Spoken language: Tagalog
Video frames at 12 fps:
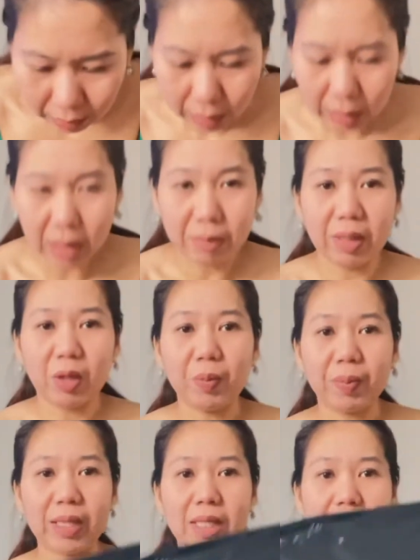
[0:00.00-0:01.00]
Ayan, meron
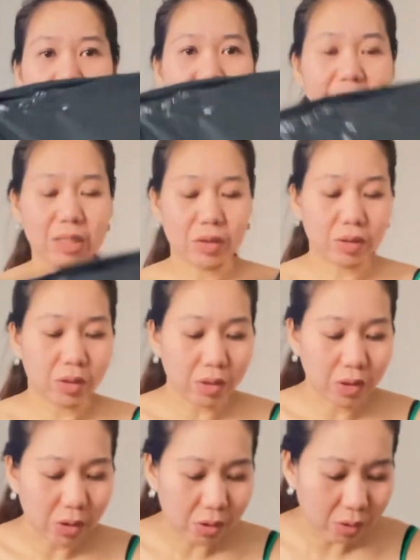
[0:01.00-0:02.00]
pang isa dito.
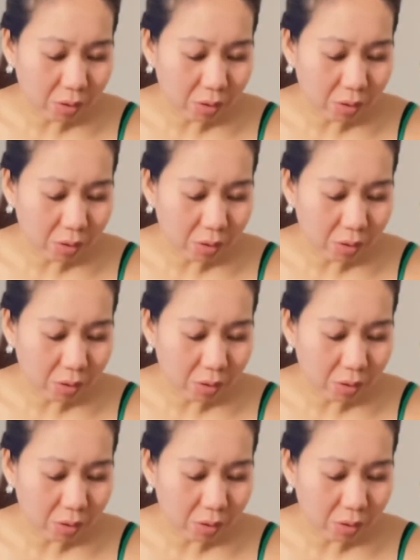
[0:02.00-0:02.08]
So,